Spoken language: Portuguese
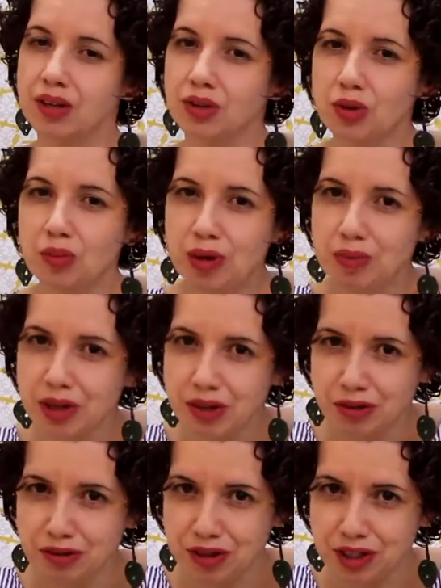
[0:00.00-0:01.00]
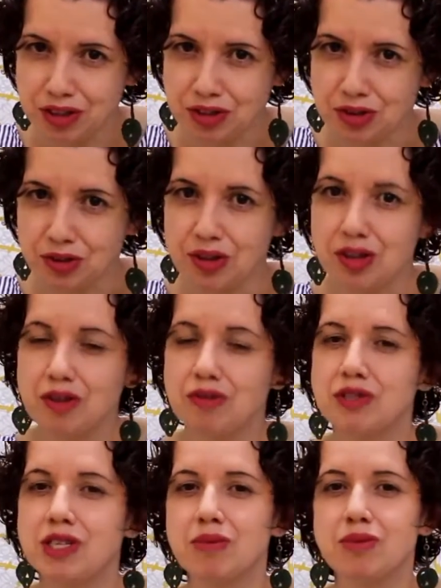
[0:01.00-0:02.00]
No primeiro vídeo,
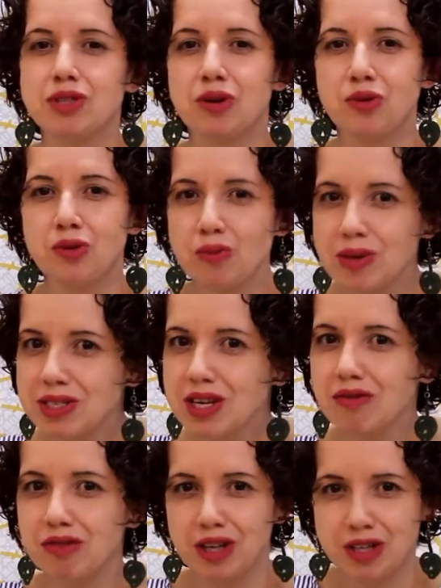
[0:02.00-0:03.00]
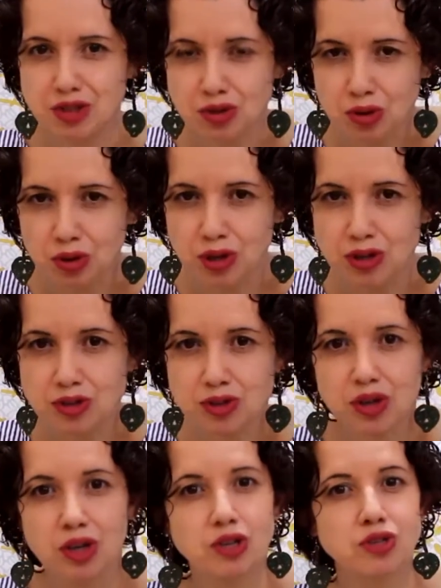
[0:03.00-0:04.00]
fizemos algumas reflexões
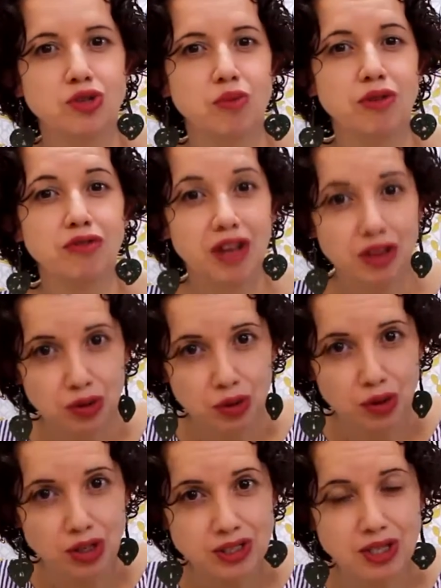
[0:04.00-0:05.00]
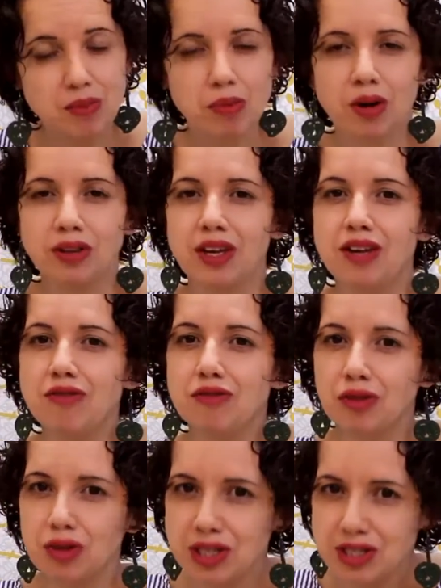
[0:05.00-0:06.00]
sobre fatores que podem
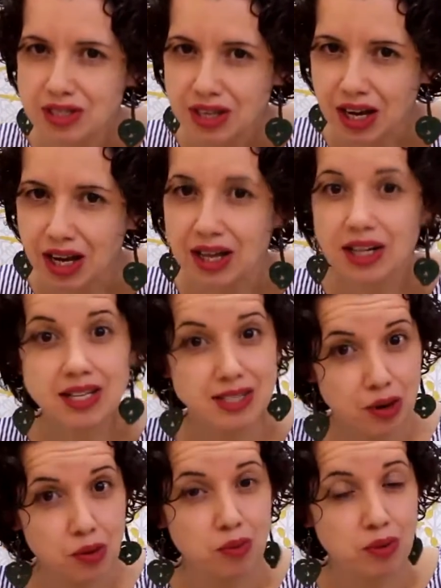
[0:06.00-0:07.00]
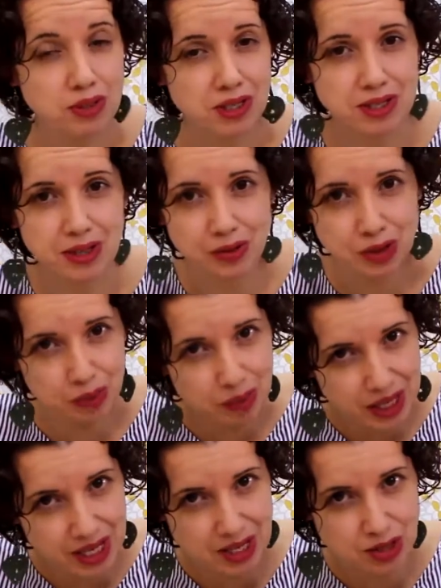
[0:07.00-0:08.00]
influenciar nesta composição de
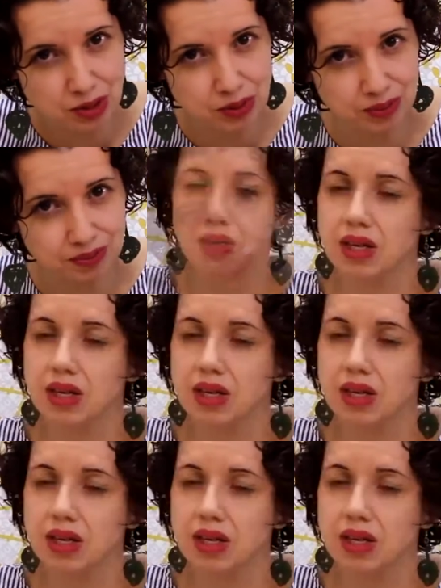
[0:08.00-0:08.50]
preço.